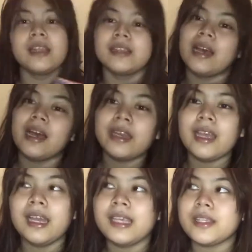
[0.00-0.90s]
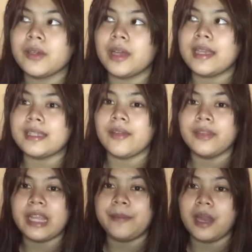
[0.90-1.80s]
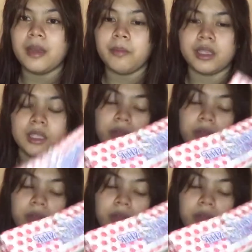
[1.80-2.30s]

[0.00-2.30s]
Na-realize ko, guys, every time na-unbox ako,